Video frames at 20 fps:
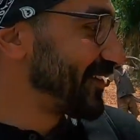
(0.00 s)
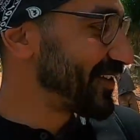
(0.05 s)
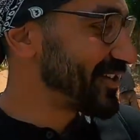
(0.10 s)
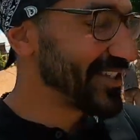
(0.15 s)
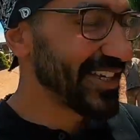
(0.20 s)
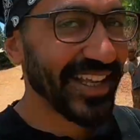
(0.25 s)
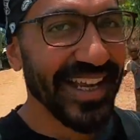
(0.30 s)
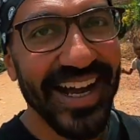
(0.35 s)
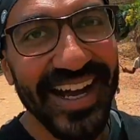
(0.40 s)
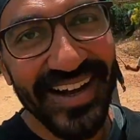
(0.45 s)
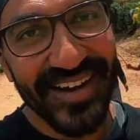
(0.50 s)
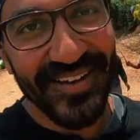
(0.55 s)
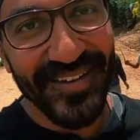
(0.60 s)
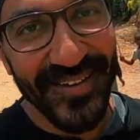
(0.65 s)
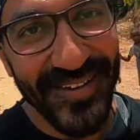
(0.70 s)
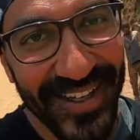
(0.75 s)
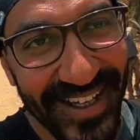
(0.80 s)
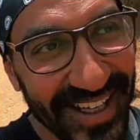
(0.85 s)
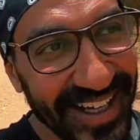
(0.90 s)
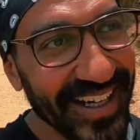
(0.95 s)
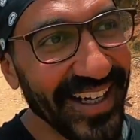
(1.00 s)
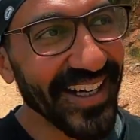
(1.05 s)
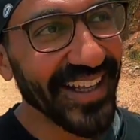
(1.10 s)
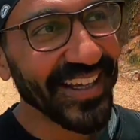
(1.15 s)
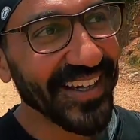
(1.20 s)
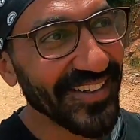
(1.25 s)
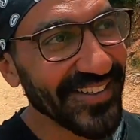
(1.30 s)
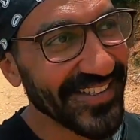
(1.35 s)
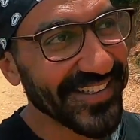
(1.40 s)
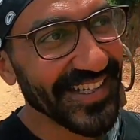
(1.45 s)
بص يا جدعان كل
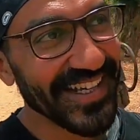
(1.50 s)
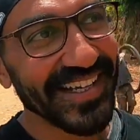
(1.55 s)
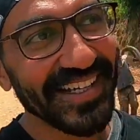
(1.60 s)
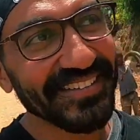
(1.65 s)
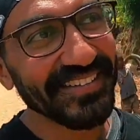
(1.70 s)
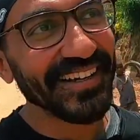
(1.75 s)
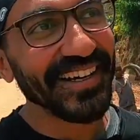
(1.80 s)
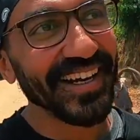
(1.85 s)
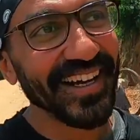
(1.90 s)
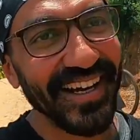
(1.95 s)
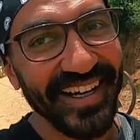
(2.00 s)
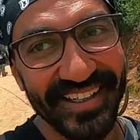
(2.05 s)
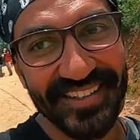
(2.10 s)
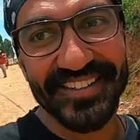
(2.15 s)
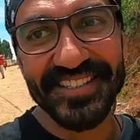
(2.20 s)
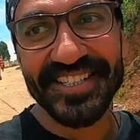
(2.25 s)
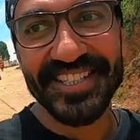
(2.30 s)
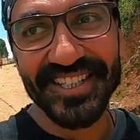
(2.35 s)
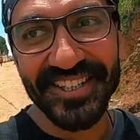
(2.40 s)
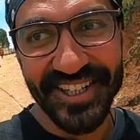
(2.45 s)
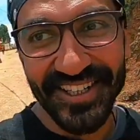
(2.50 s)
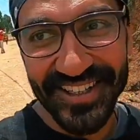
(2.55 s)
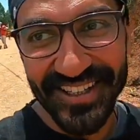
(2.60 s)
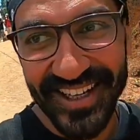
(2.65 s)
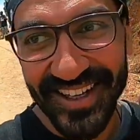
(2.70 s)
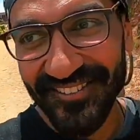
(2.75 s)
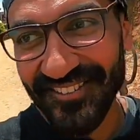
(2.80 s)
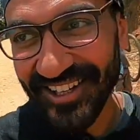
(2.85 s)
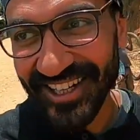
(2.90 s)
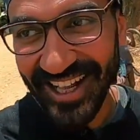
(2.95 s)
قريه اخشها بقى احنا ماشيين
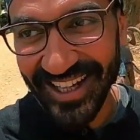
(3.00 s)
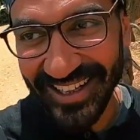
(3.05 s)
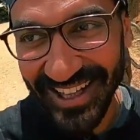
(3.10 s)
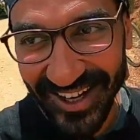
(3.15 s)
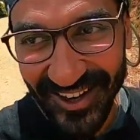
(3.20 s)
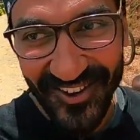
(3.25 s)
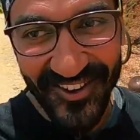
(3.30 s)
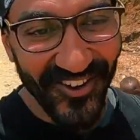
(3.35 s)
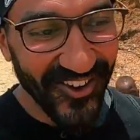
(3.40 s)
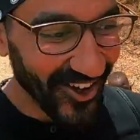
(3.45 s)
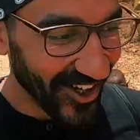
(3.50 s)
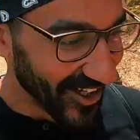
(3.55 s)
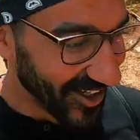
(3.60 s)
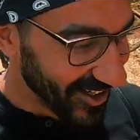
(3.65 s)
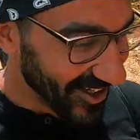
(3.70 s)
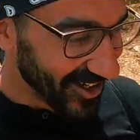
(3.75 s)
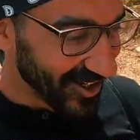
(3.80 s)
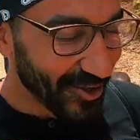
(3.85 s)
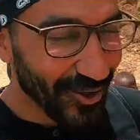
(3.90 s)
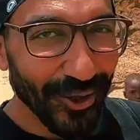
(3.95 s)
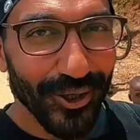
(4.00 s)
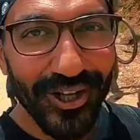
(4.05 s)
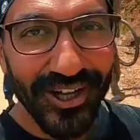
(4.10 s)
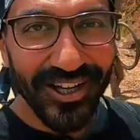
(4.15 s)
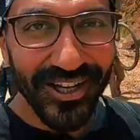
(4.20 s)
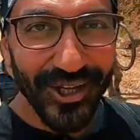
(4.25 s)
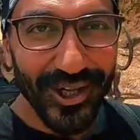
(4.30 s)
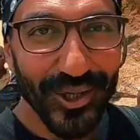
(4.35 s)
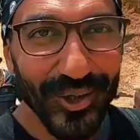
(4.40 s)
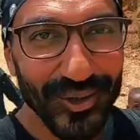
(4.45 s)
دلوقتي عاملين عند على كوره كل
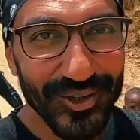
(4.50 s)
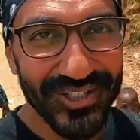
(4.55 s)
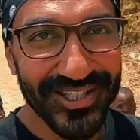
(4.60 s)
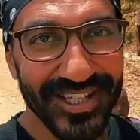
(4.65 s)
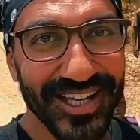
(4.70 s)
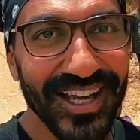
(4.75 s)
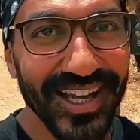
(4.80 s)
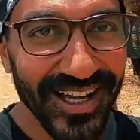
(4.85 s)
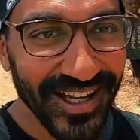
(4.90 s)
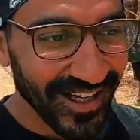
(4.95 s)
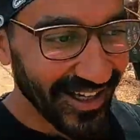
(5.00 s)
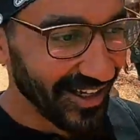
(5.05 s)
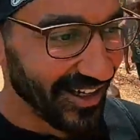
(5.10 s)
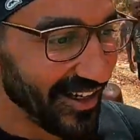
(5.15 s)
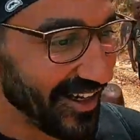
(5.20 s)
قريه نخشها